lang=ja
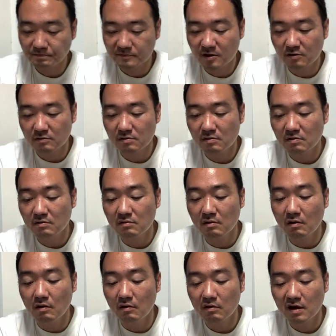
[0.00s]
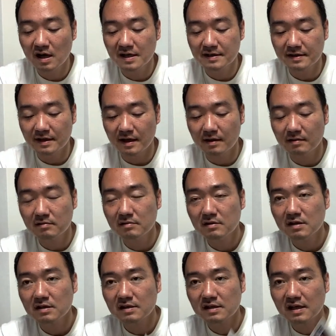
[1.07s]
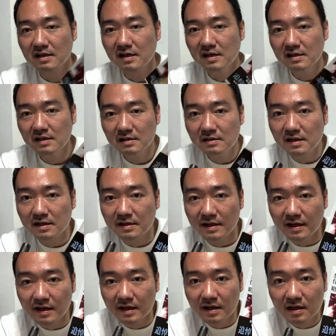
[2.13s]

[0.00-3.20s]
この本を書いた、月刊現代で、